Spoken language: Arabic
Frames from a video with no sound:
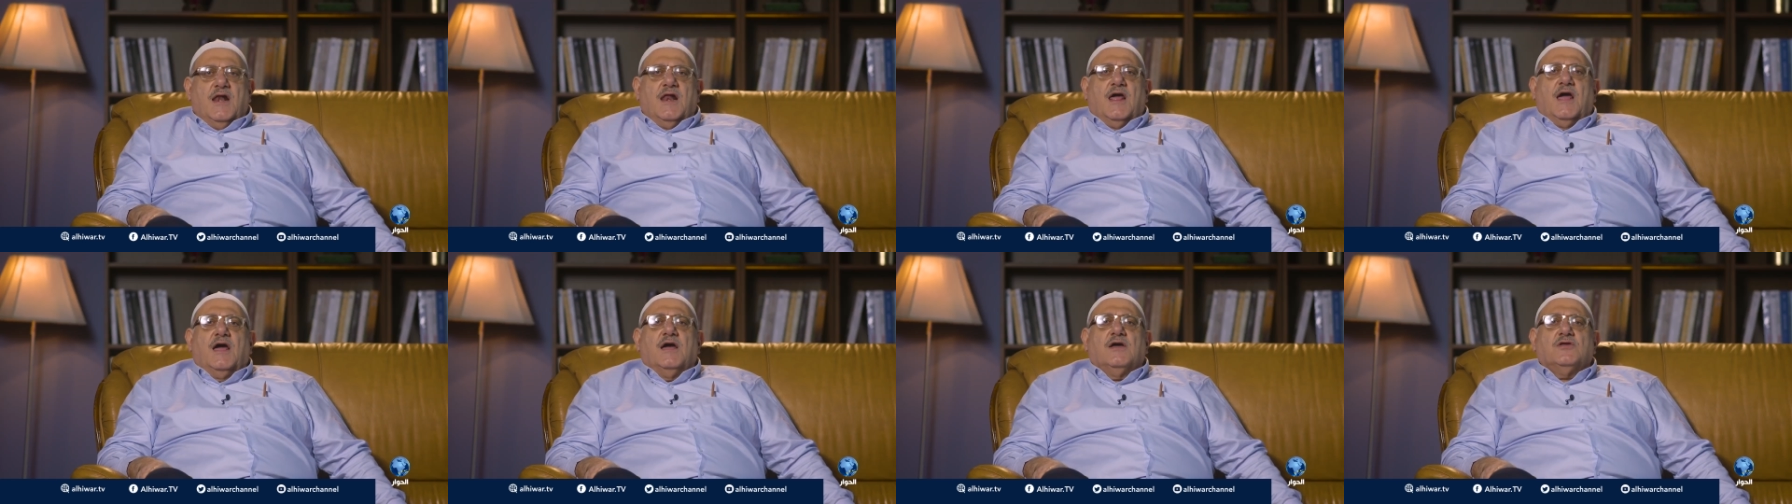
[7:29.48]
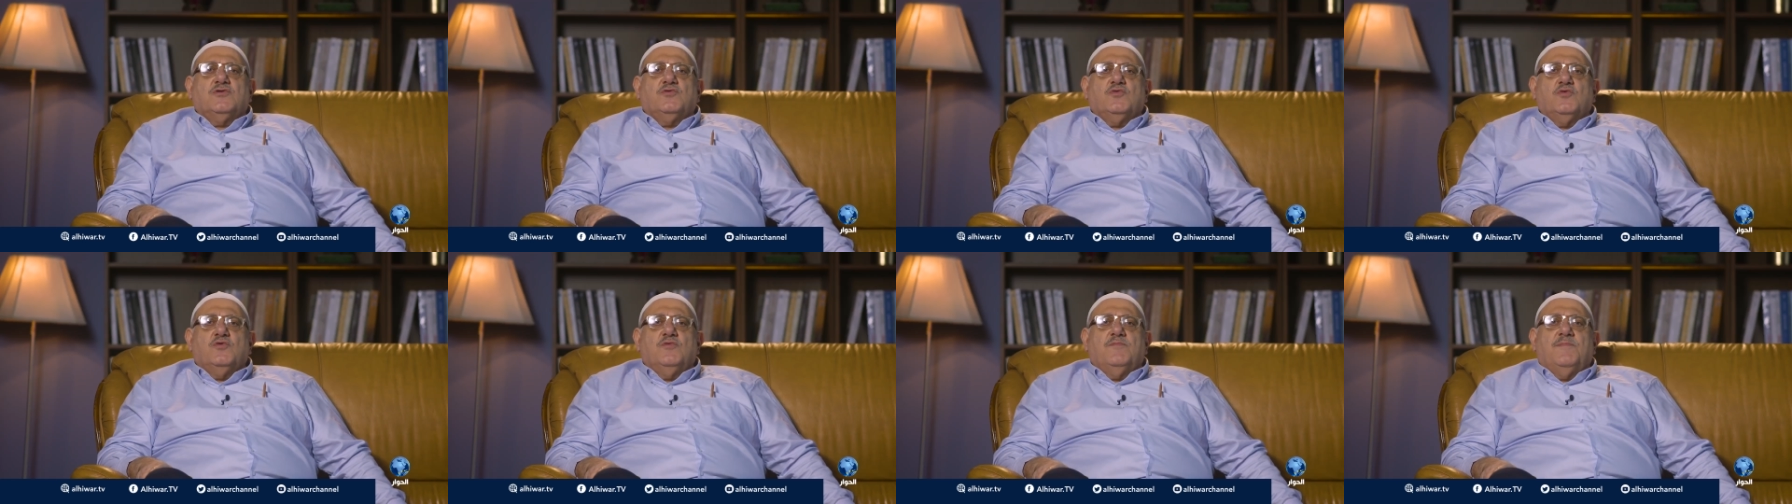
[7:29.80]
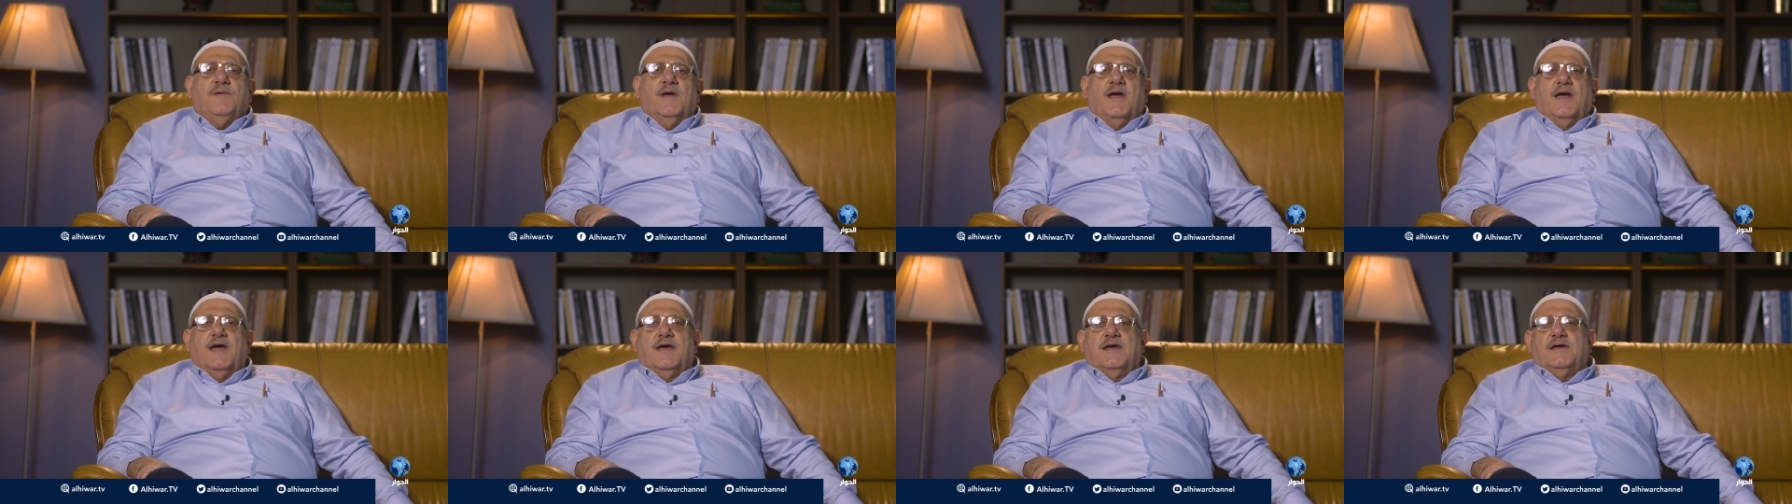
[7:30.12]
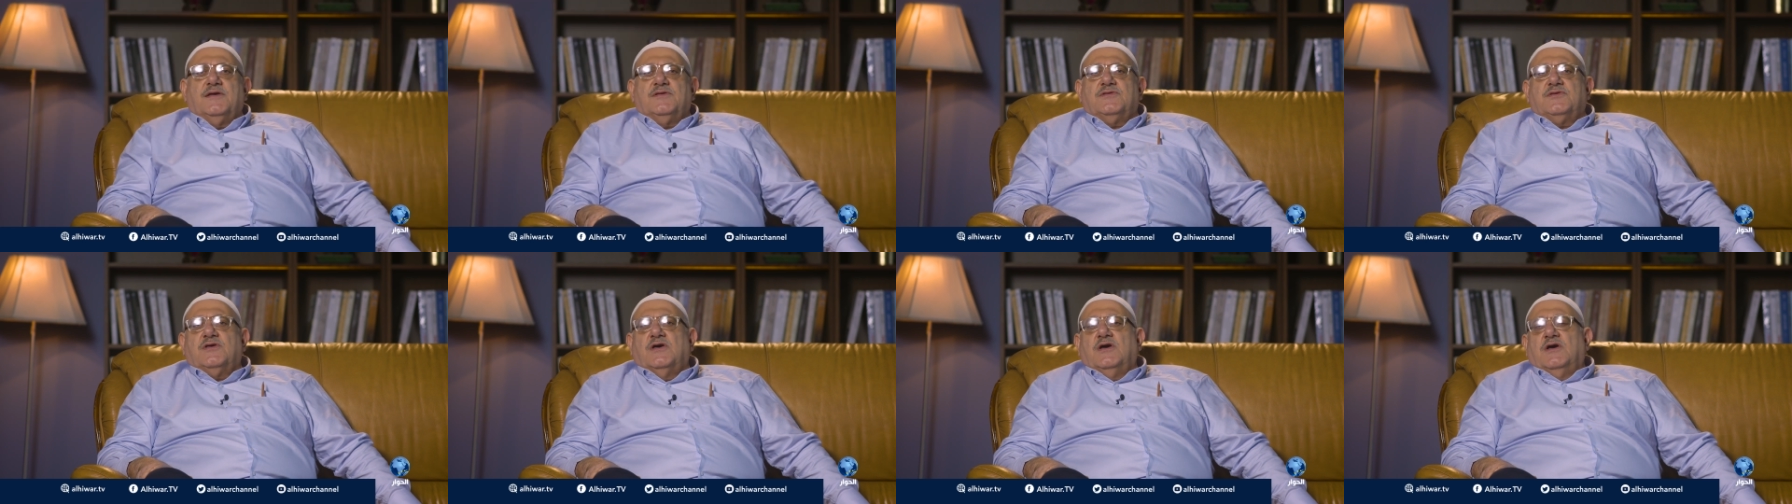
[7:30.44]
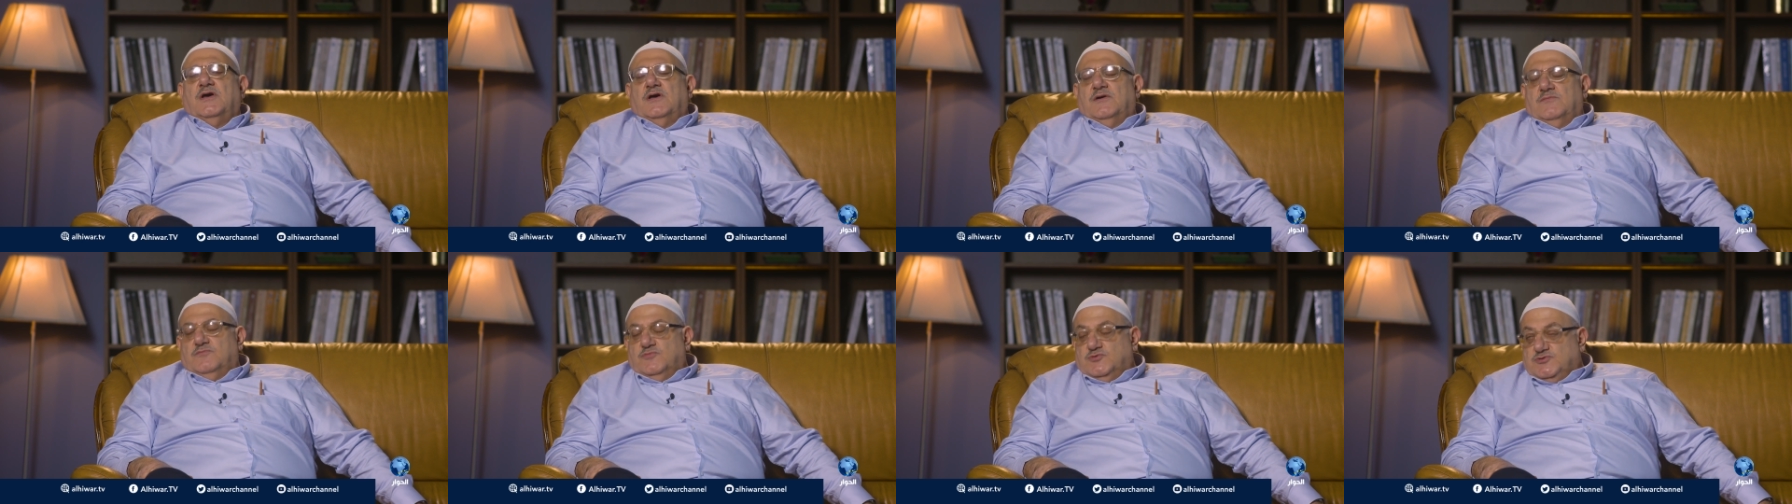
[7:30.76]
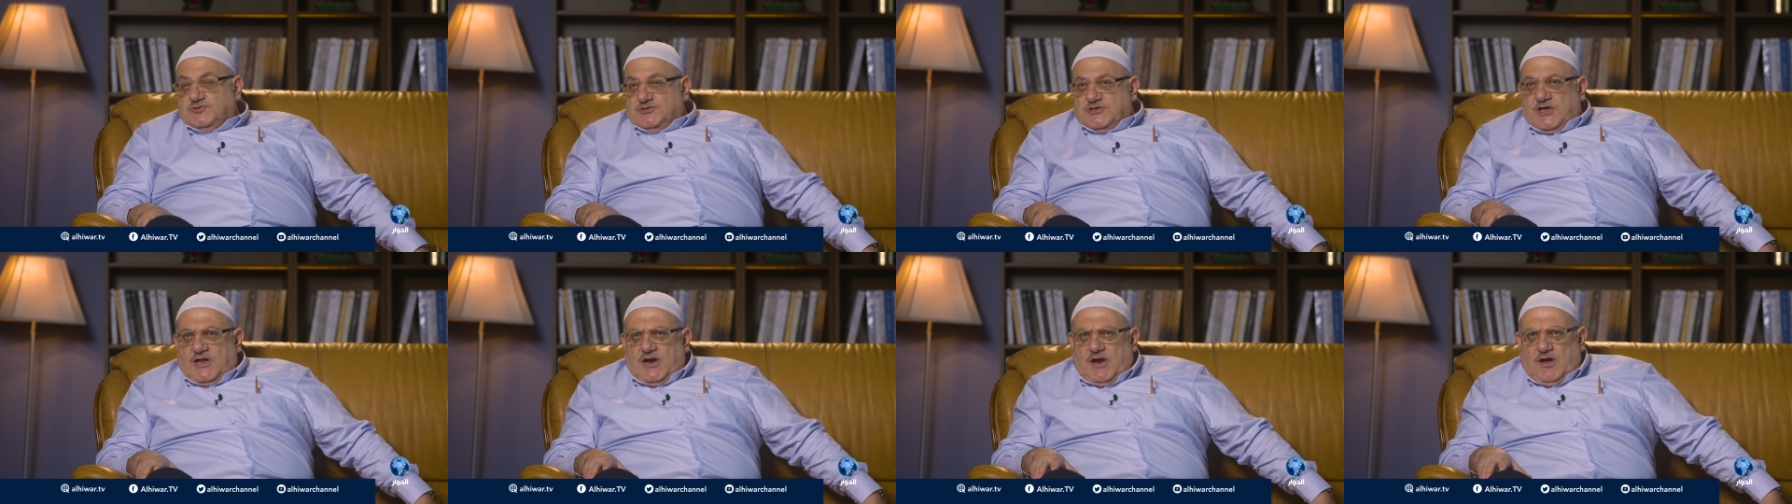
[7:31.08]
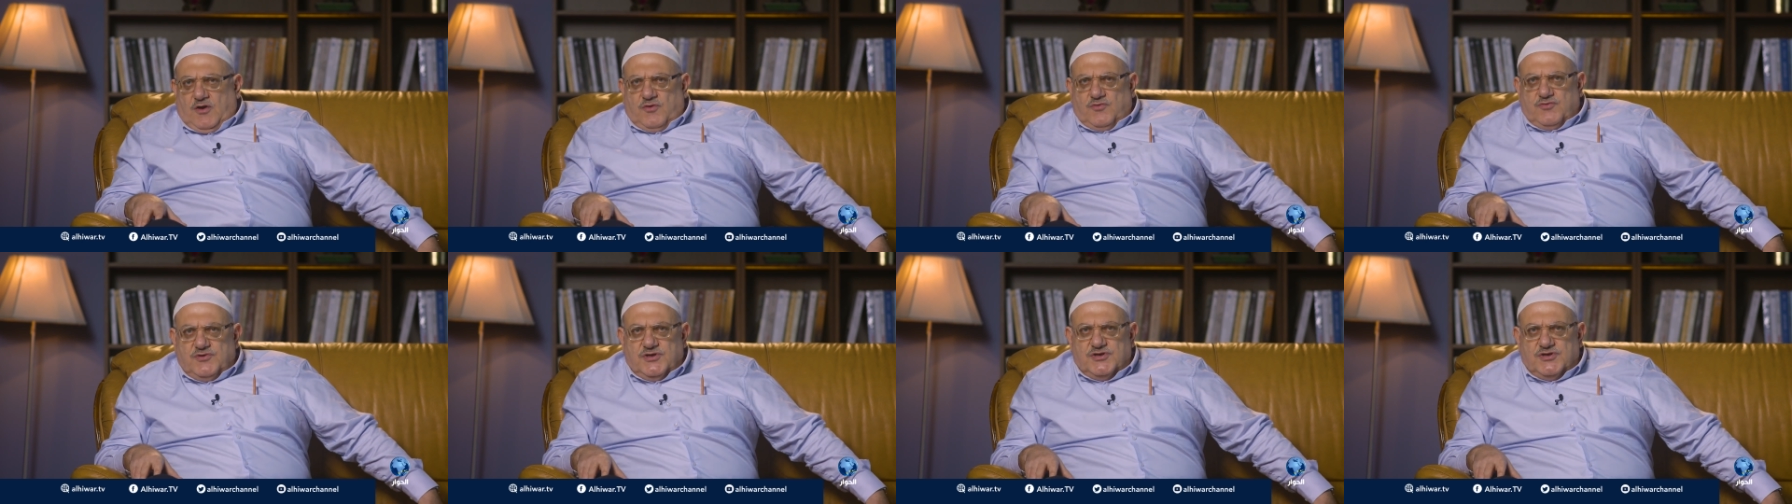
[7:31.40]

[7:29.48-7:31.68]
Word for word: العهد البائد مصطلح